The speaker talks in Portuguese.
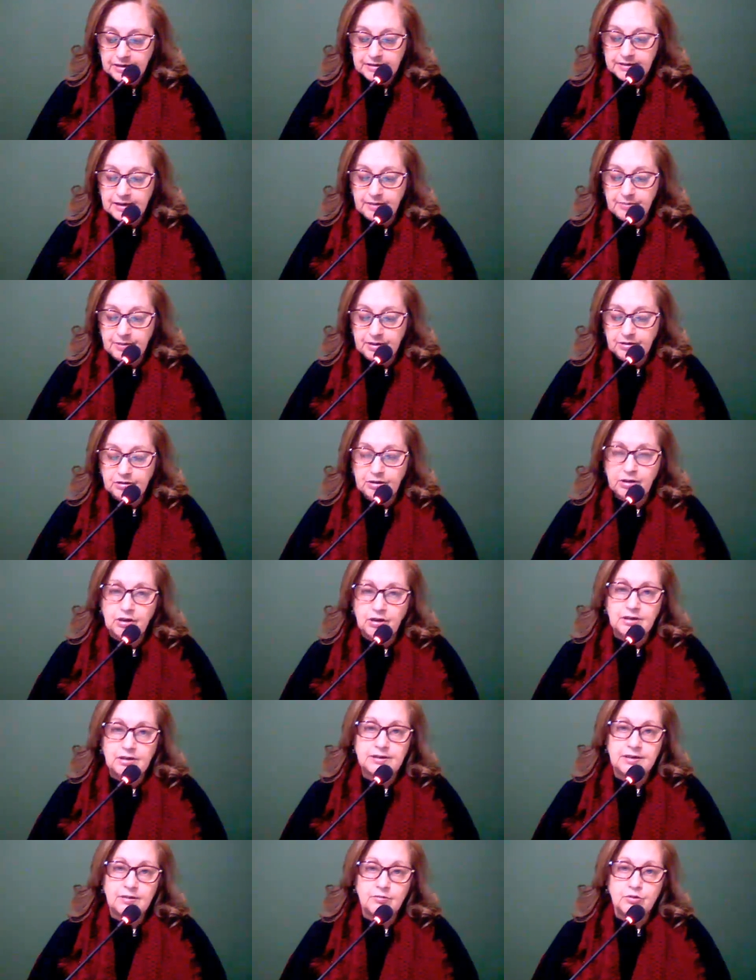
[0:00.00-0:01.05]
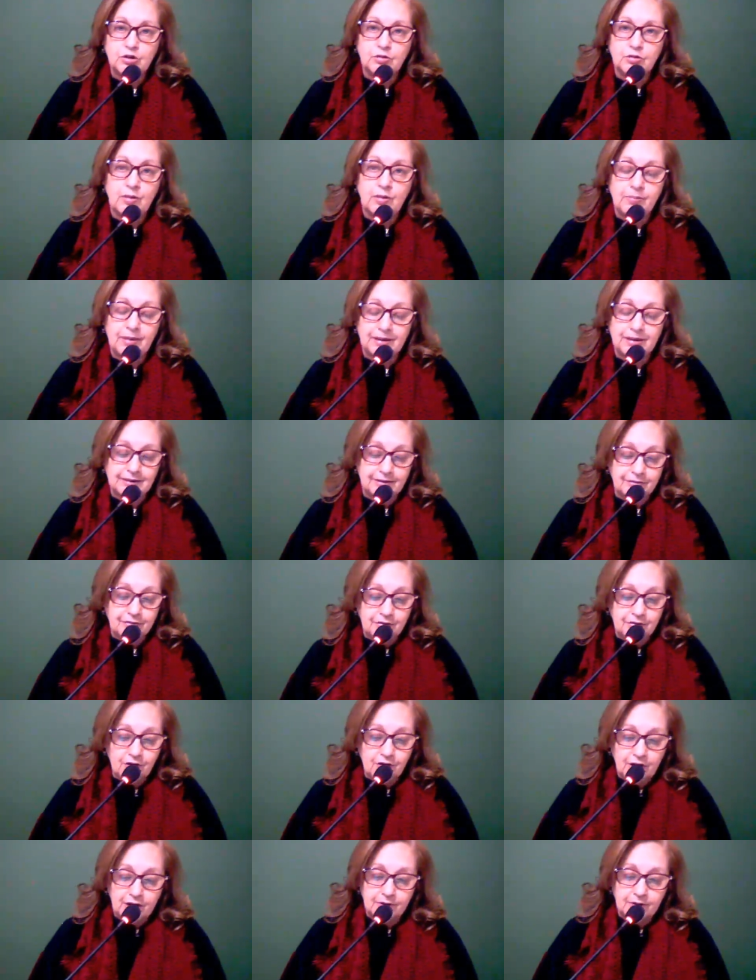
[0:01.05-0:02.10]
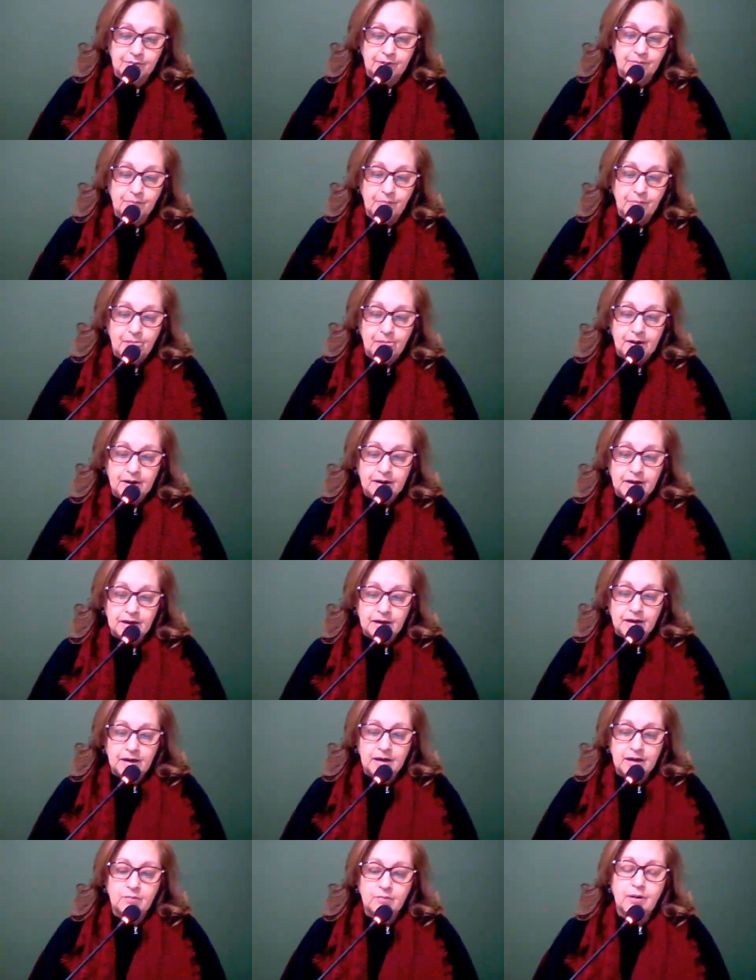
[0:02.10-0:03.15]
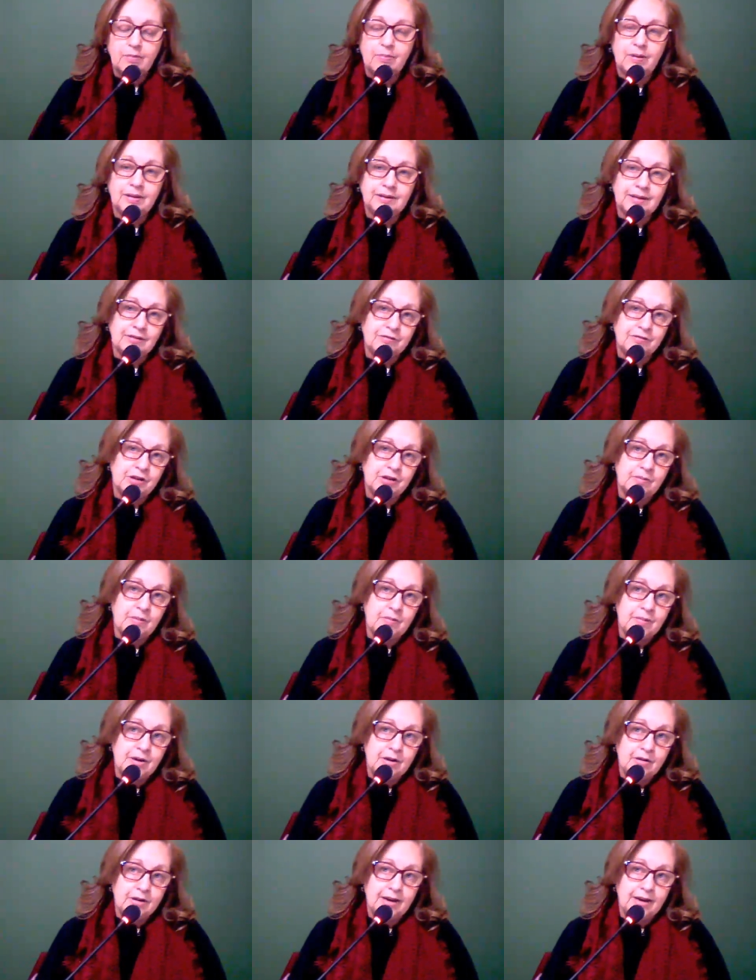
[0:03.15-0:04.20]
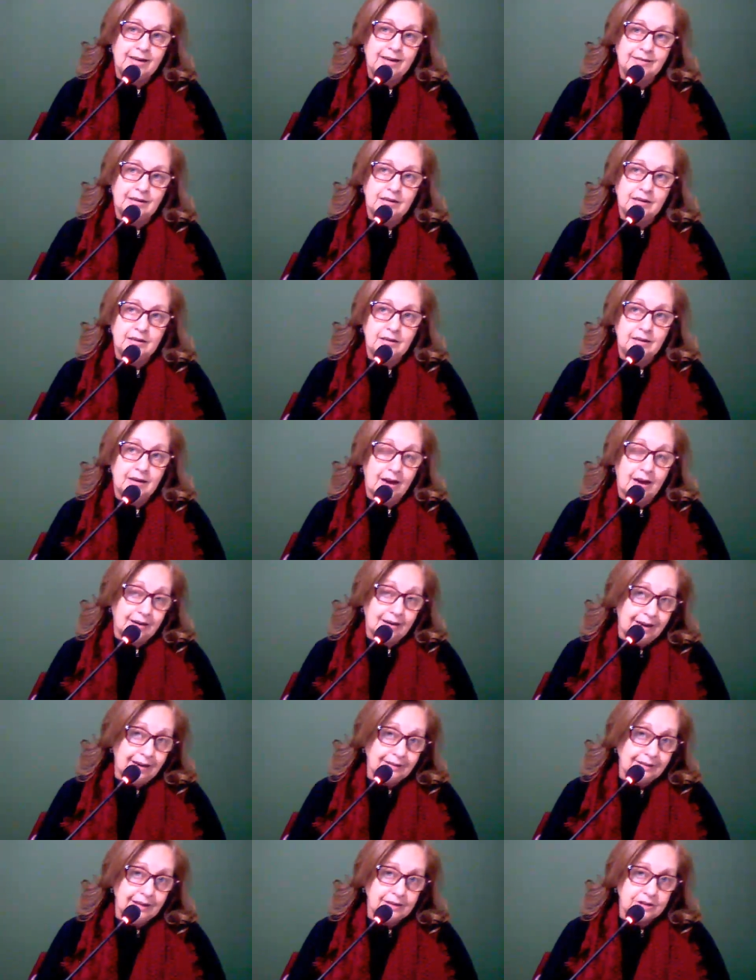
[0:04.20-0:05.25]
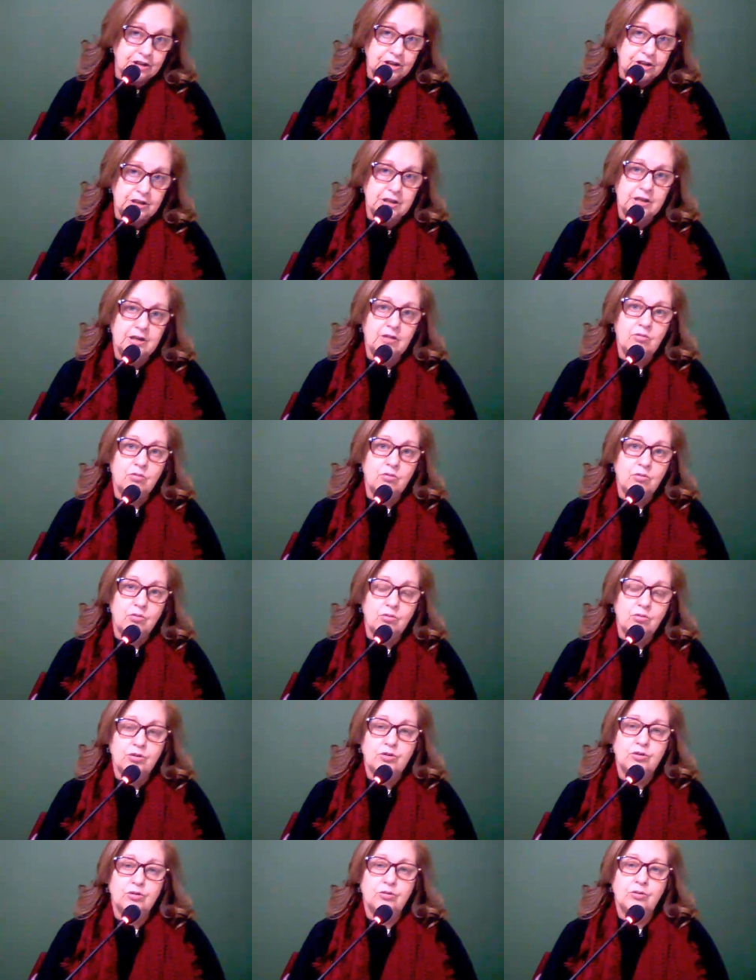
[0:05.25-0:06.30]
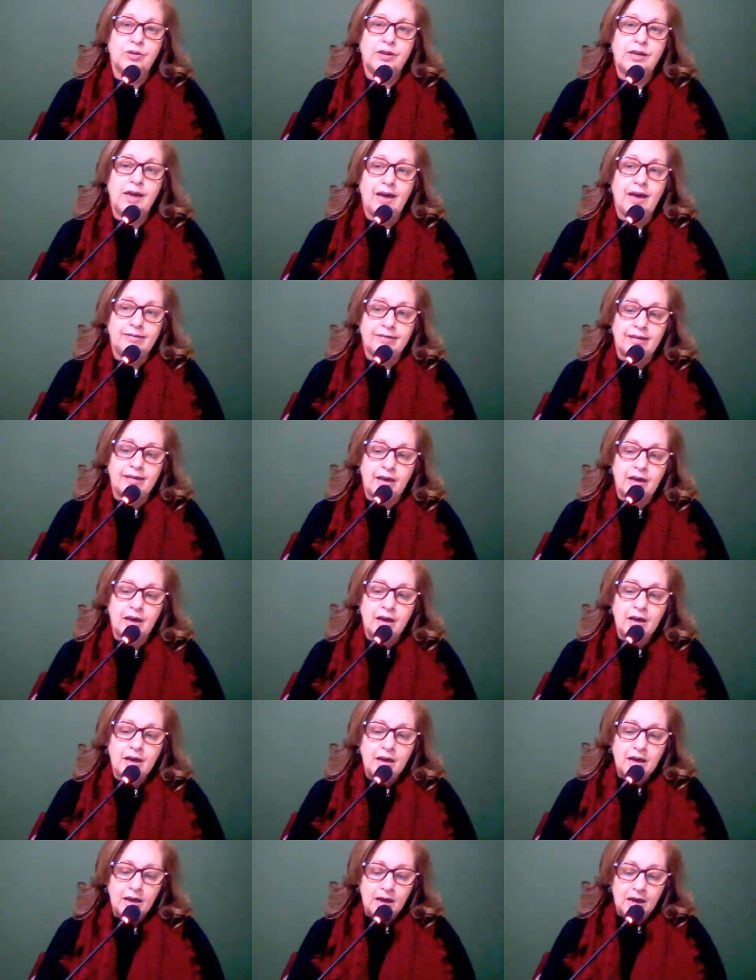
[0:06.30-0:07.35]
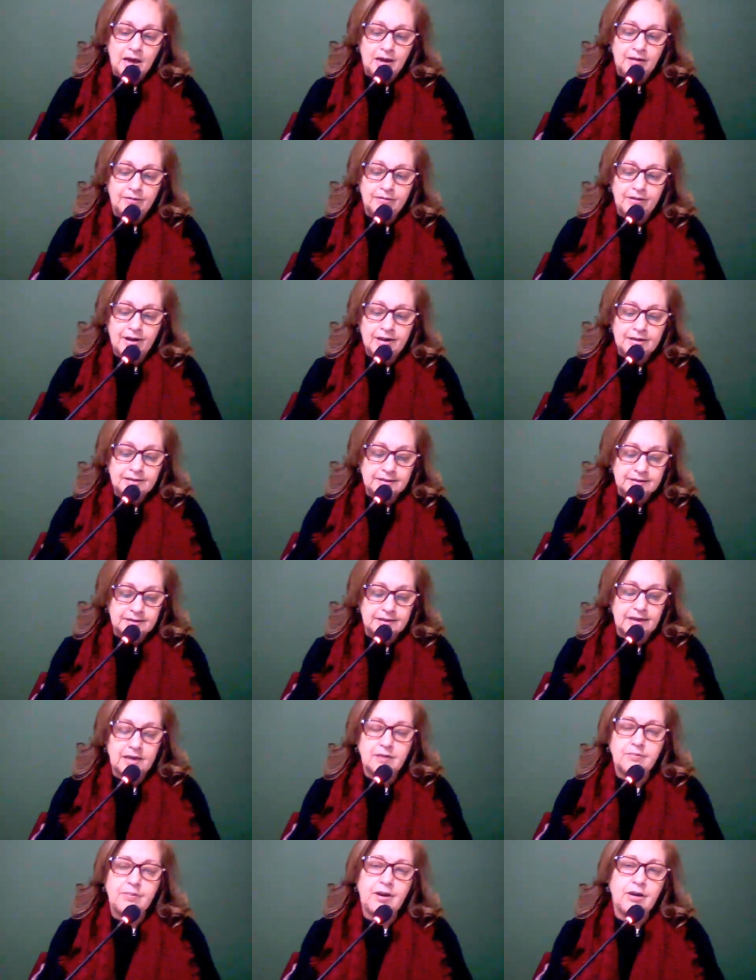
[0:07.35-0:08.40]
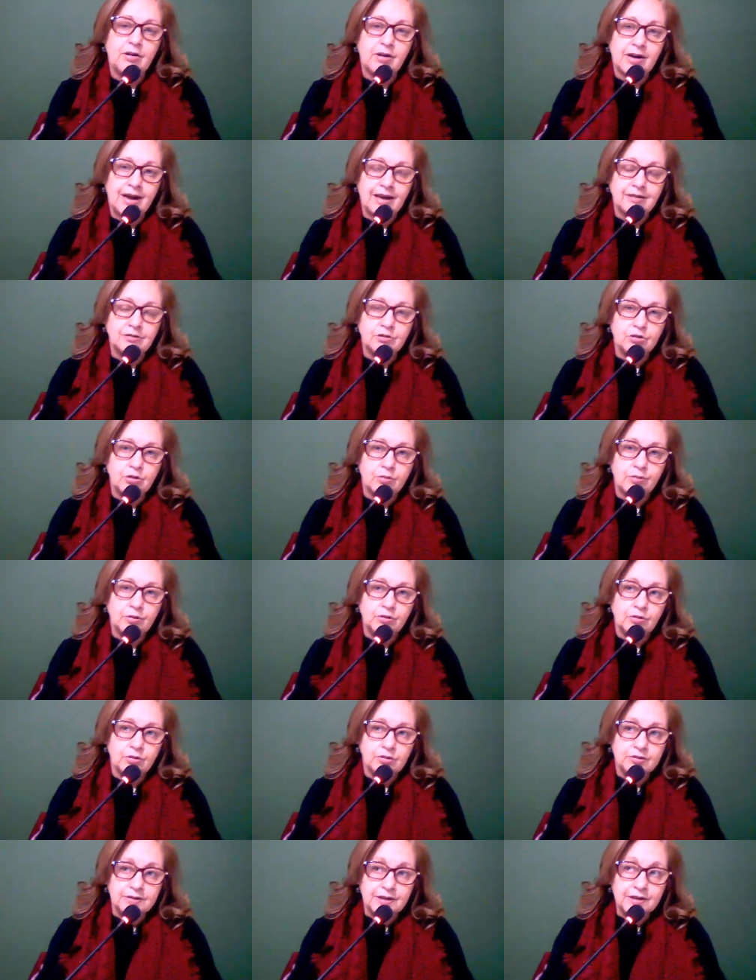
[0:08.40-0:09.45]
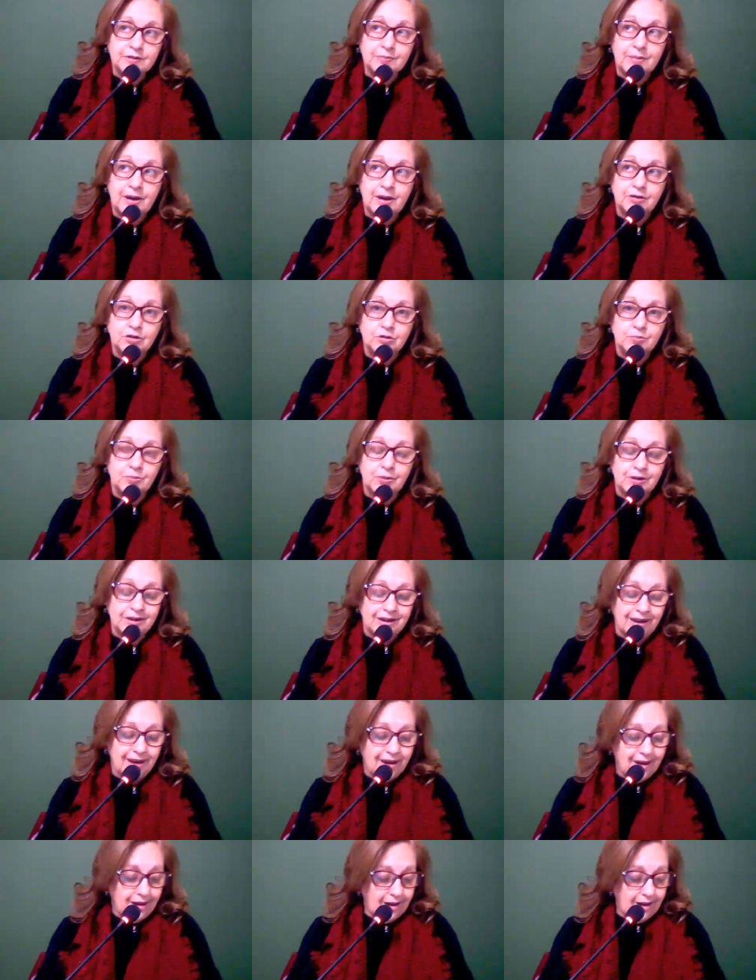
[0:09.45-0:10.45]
sabendo que nós estamos com uma plataforma e uma plataforma melhorada. E, e a cada dia o curso IAD ele vai ser melhorado sobre todos os aspectos, porque